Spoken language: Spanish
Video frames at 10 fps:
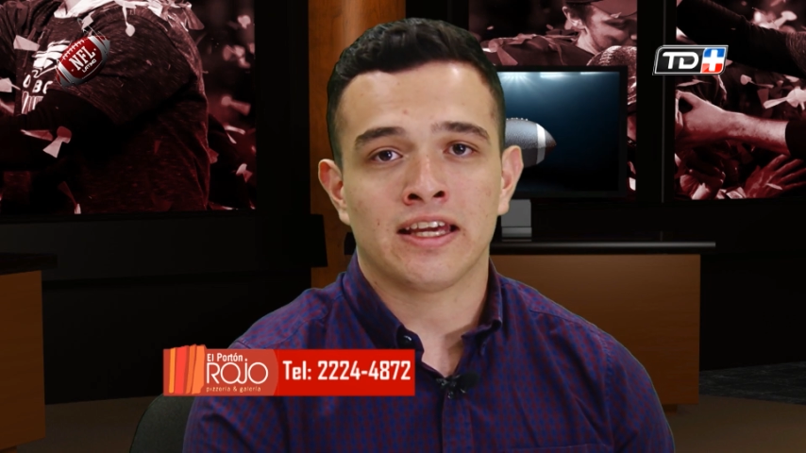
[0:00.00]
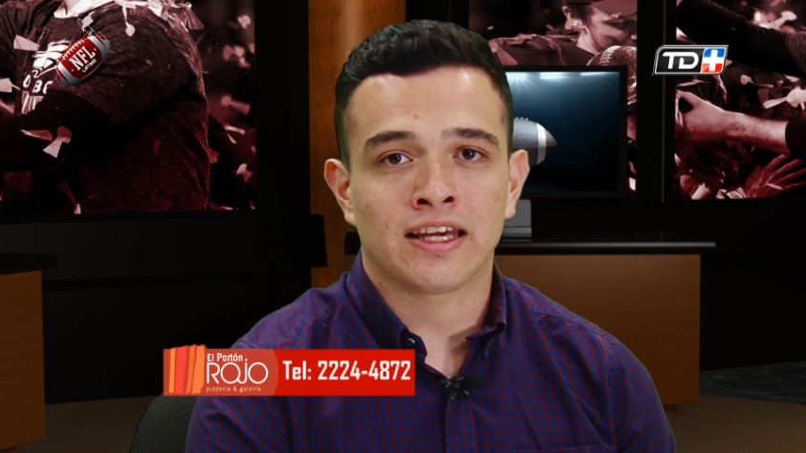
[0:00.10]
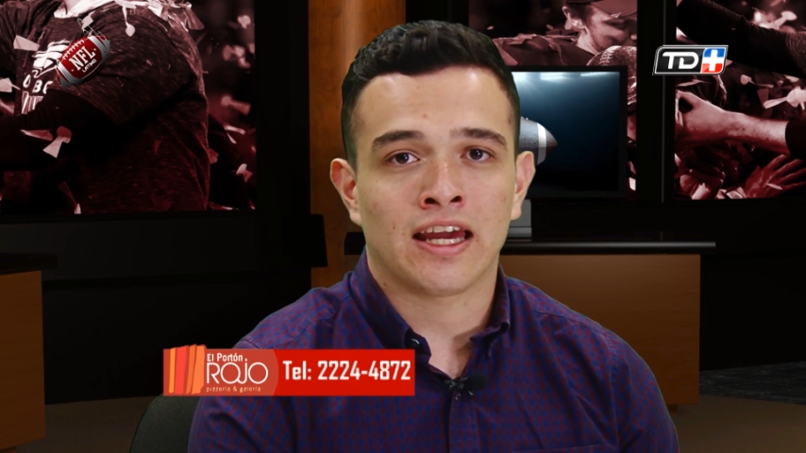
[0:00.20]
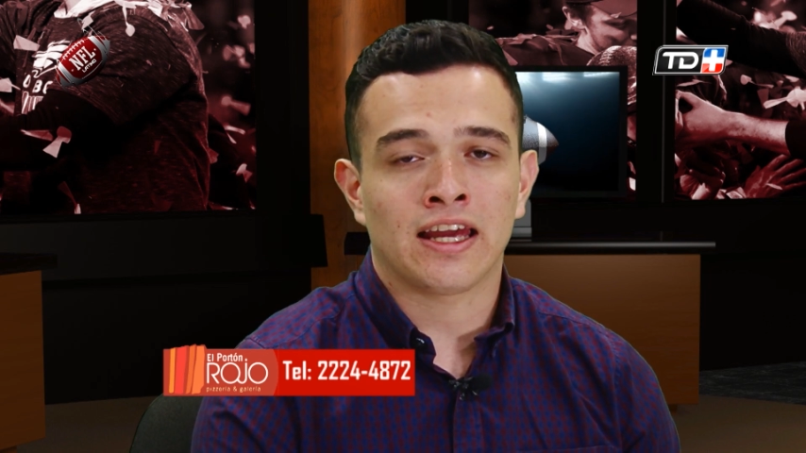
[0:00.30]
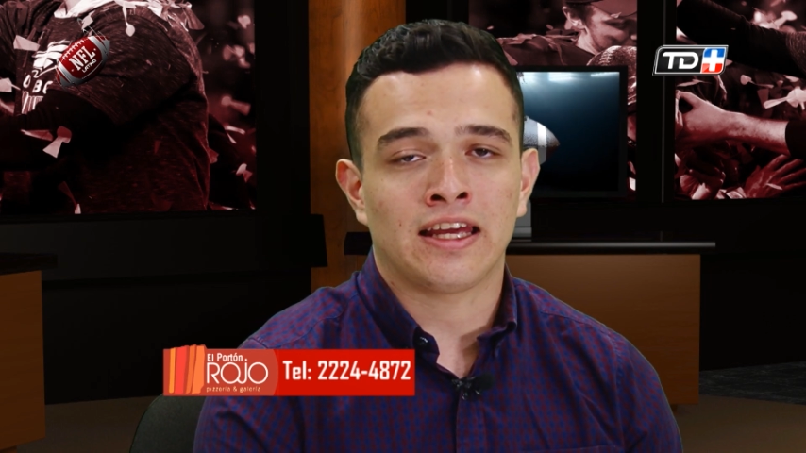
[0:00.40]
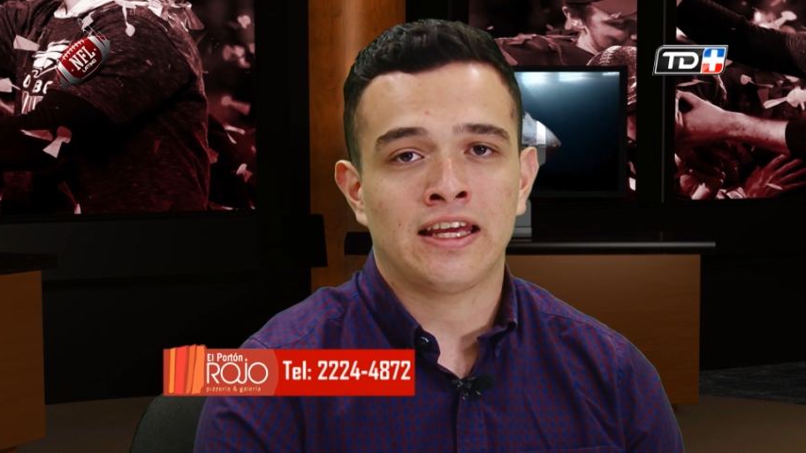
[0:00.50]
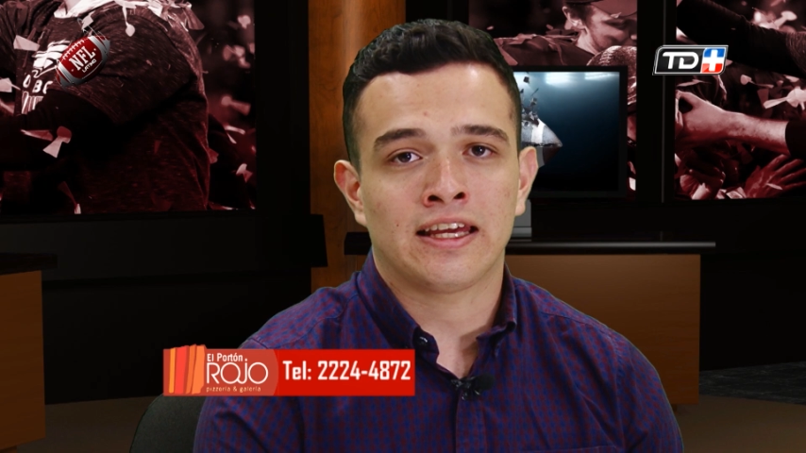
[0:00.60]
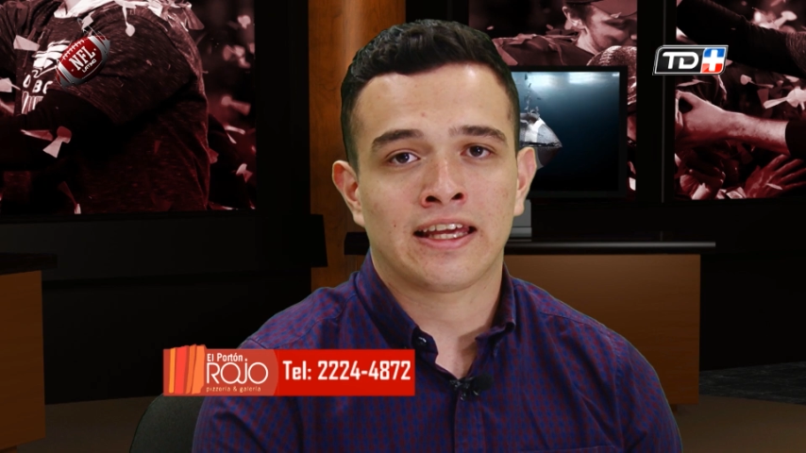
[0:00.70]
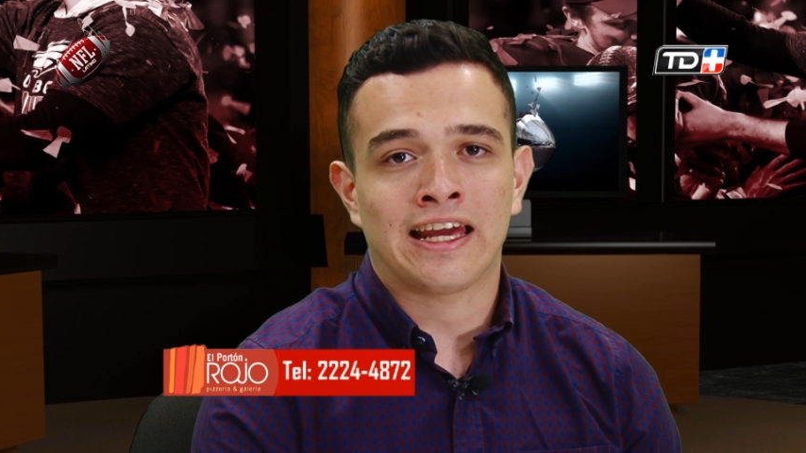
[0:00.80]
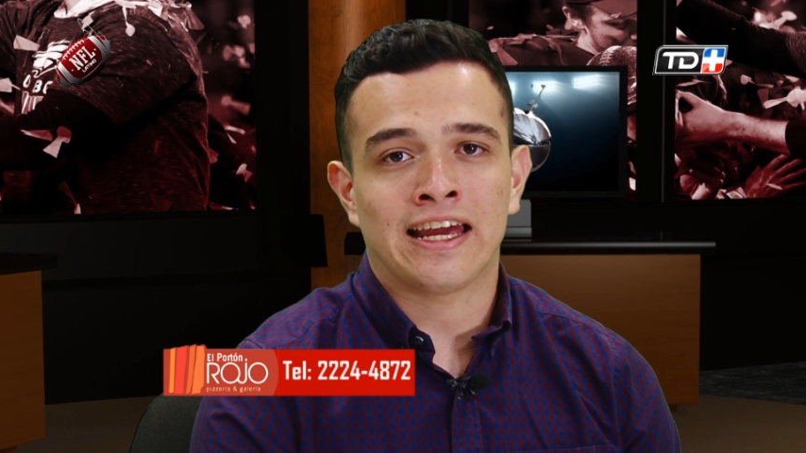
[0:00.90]
y
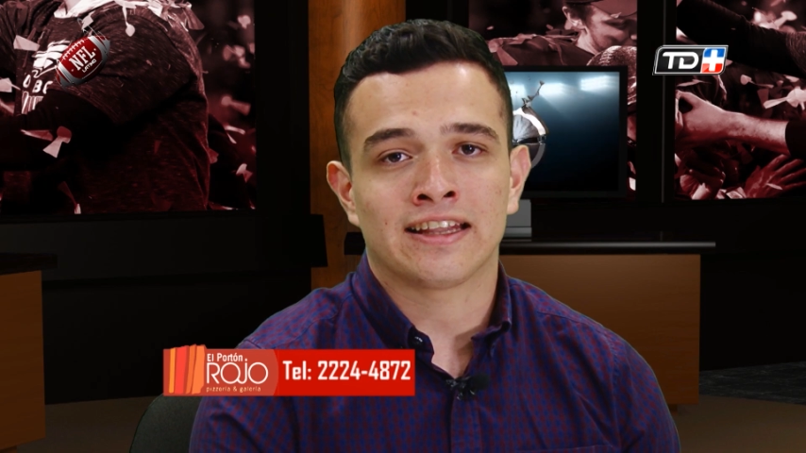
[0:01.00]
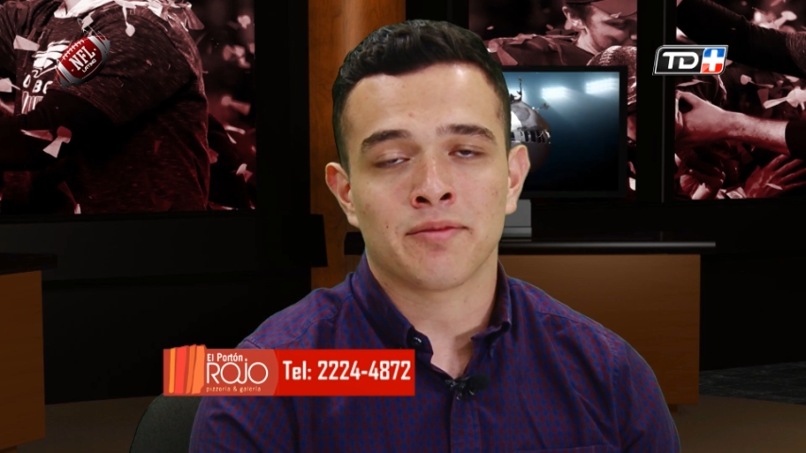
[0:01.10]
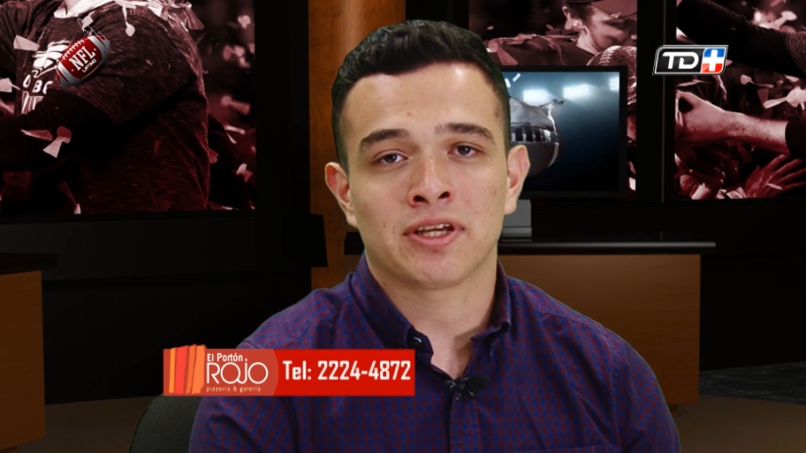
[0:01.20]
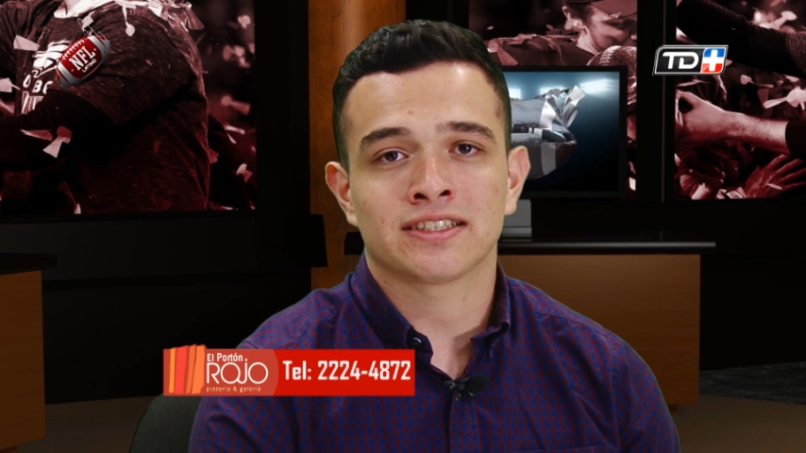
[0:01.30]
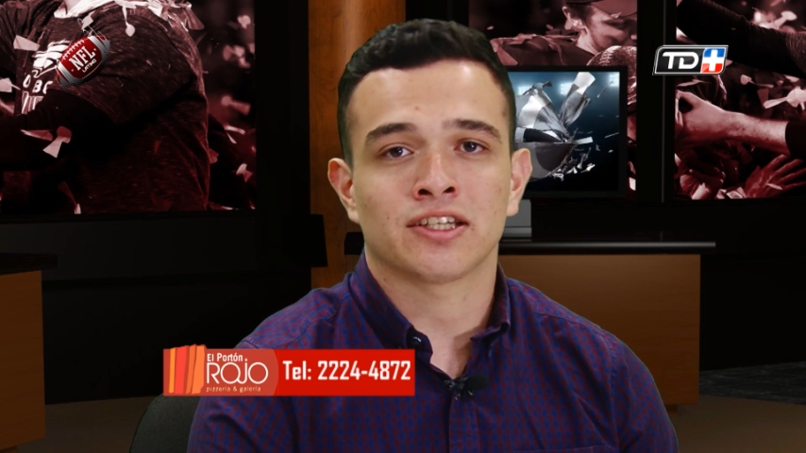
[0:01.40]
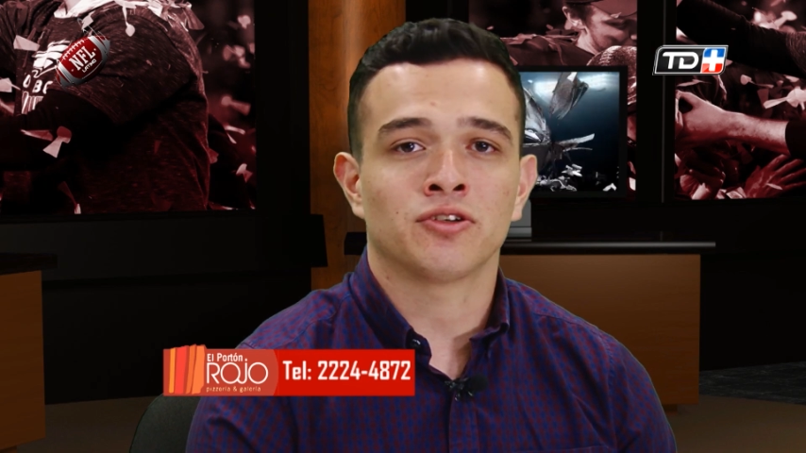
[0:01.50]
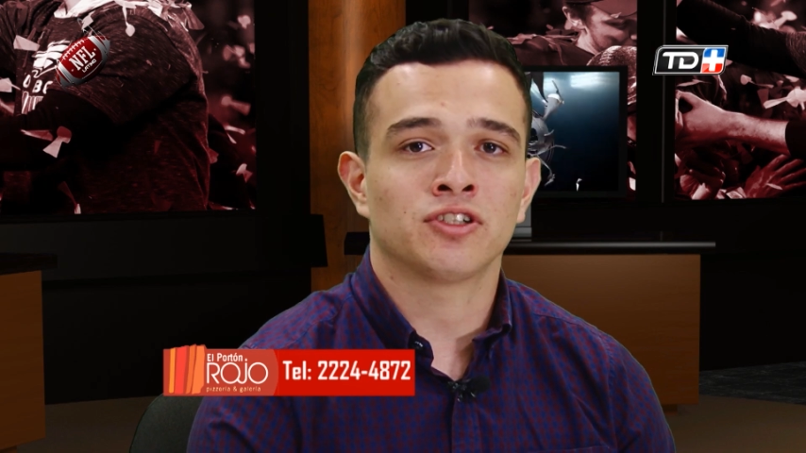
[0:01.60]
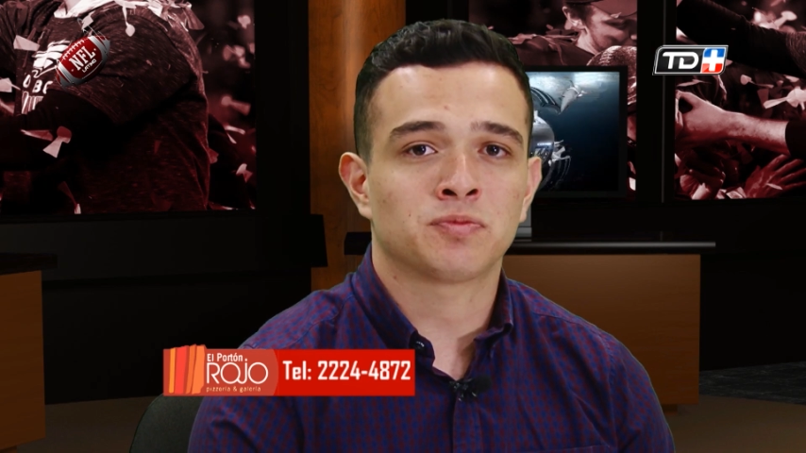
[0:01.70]
que, que ahí también está uno de los